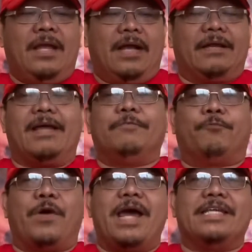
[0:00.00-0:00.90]
grand
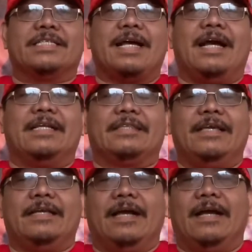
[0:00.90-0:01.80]
prize sa
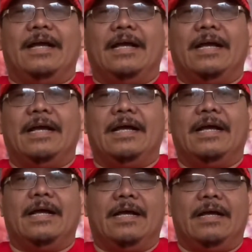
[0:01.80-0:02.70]
ating
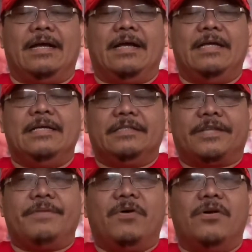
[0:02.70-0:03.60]
uh,
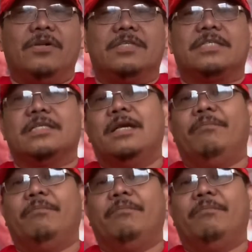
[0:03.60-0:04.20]
three balls.